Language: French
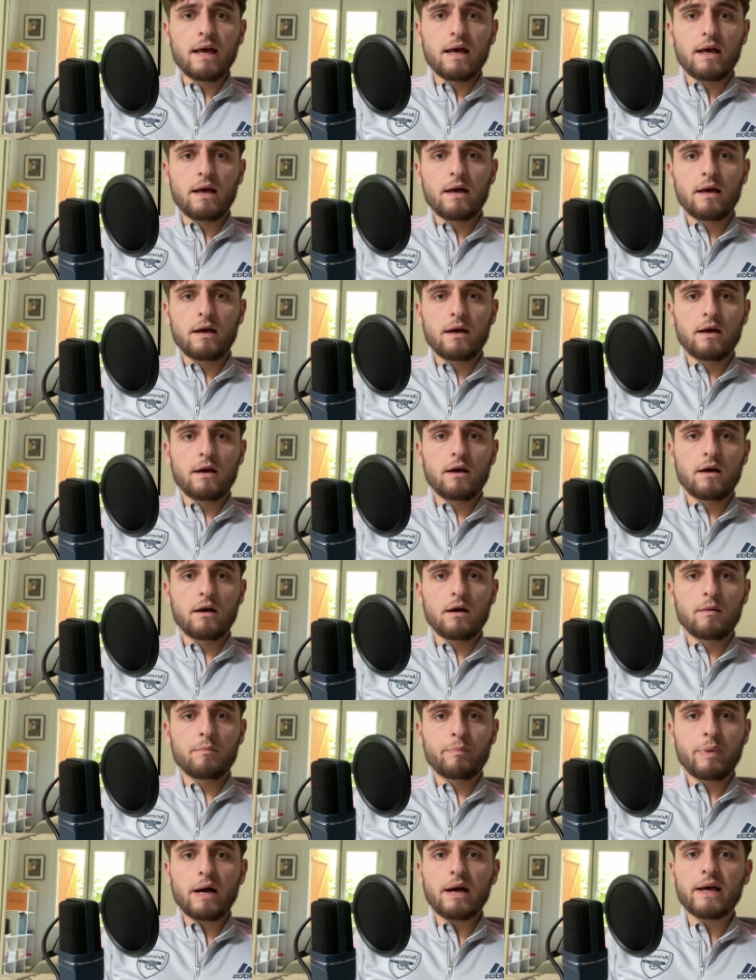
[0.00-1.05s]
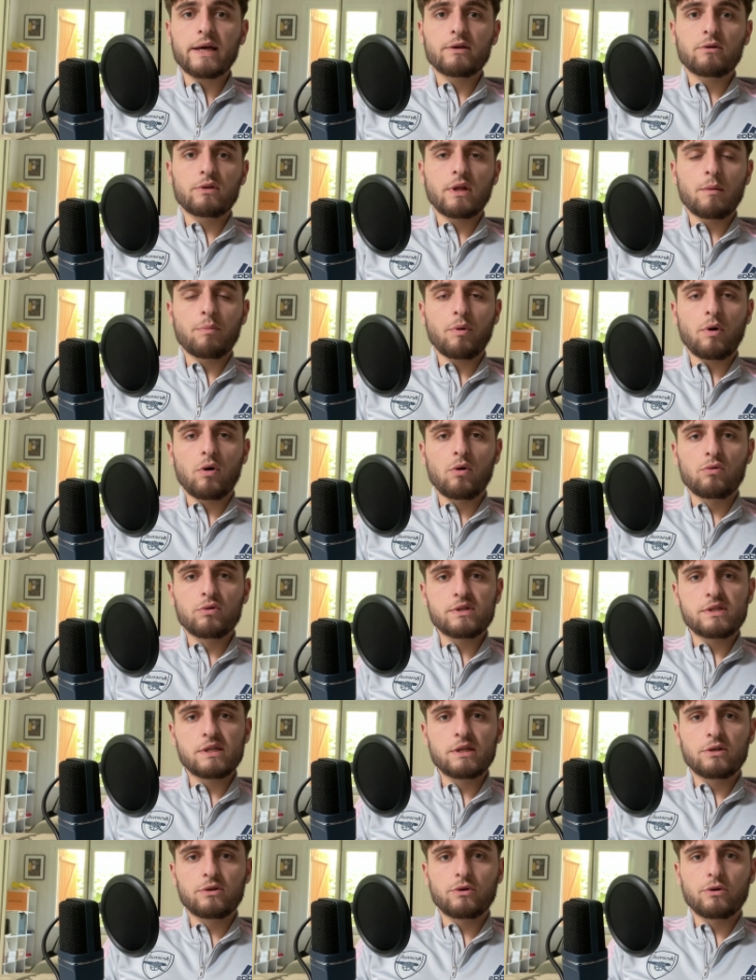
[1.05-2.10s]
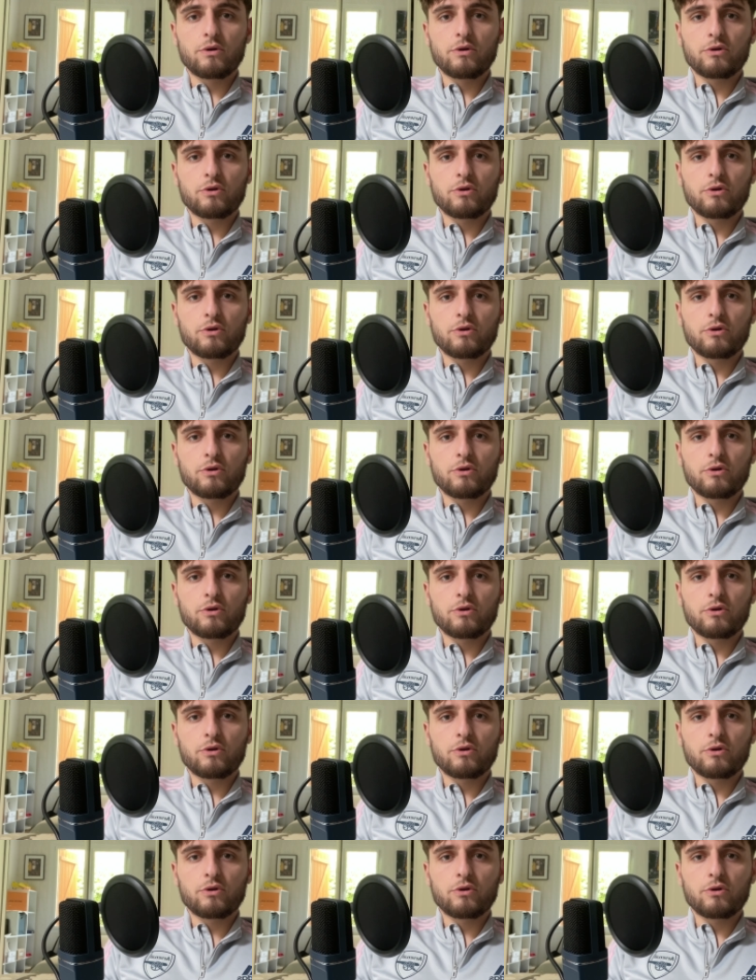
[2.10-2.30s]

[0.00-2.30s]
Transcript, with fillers: Euh, pareil, on apprend aussi que,